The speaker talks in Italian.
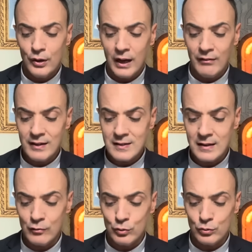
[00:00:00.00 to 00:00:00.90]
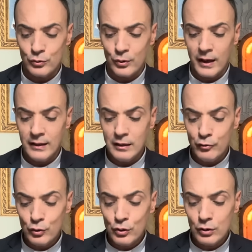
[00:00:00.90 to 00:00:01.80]
avesse avuto e gli
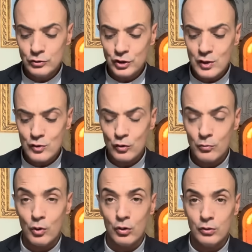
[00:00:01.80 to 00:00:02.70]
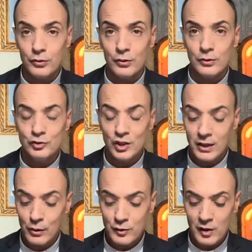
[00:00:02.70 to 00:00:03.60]
fu concesso molto,
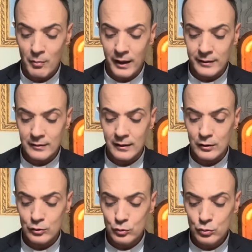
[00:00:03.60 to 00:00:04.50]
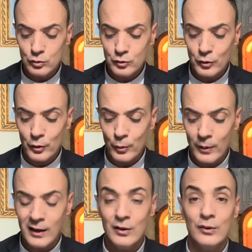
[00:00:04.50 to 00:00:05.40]
generosamente, tutto
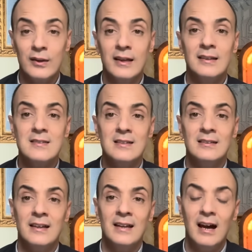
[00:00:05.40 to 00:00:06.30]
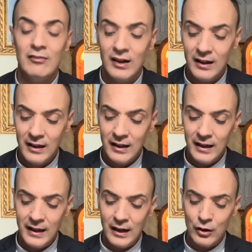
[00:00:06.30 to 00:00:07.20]
quello che desiderava
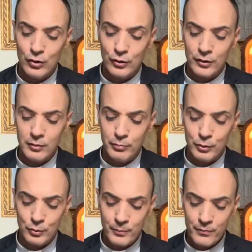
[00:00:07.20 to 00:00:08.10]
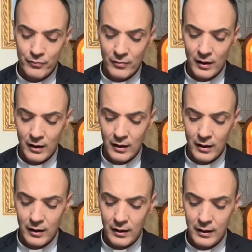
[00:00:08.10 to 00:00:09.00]
e ancor di più.
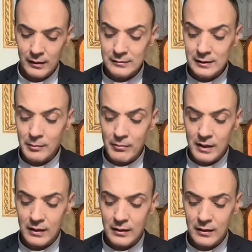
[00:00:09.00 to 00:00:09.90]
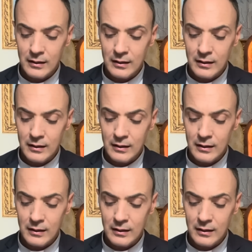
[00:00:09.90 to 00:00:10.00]
Dimmi